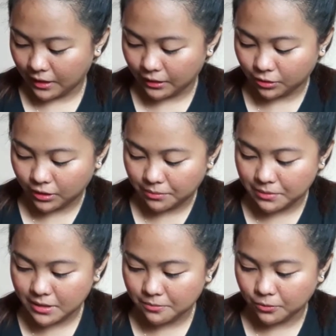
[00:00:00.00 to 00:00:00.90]
Ito na
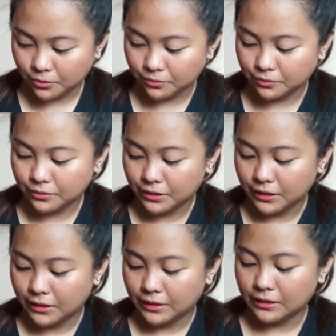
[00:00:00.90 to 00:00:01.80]
mismo
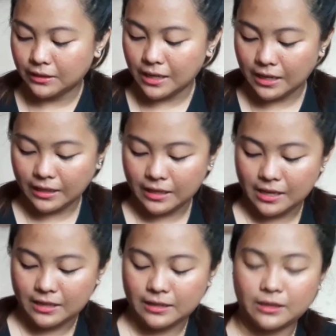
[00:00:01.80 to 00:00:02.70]

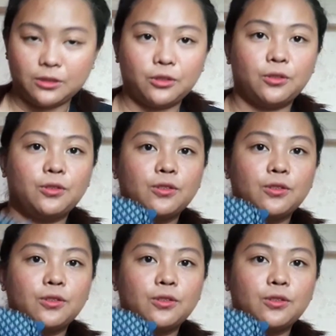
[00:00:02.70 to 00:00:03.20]
lalagyan na to.